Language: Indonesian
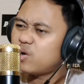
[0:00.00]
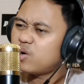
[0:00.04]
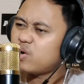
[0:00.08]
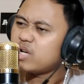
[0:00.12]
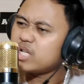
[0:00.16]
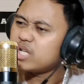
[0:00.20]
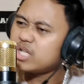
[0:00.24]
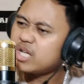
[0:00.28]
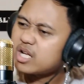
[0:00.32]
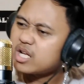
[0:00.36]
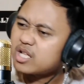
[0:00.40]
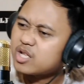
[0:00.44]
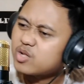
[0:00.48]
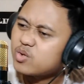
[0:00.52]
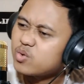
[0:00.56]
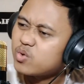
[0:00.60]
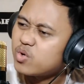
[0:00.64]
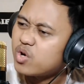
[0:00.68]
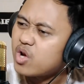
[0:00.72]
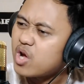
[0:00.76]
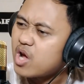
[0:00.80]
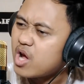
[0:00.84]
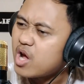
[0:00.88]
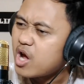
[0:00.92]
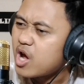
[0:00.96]
Lo lihat tuh,
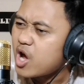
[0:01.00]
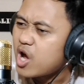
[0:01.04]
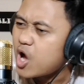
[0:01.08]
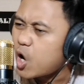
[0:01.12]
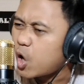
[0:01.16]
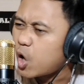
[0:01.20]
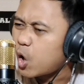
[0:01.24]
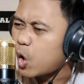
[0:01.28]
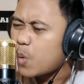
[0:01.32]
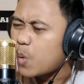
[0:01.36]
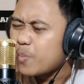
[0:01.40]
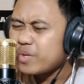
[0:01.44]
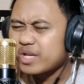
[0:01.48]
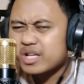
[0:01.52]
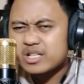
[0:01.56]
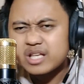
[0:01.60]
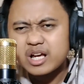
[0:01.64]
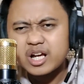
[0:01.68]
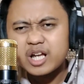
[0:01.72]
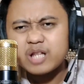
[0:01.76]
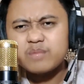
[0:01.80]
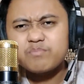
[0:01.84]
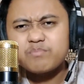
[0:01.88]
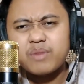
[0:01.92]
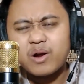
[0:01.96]
lo bisa
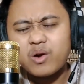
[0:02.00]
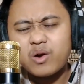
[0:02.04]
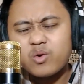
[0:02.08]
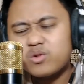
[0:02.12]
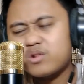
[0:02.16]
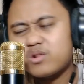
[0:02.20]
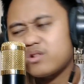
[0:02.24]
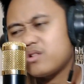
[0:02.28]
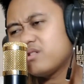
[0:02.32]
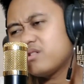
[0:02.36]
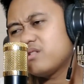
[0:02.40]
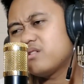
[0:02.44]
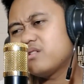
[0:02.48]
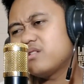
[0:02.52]
sakit perut.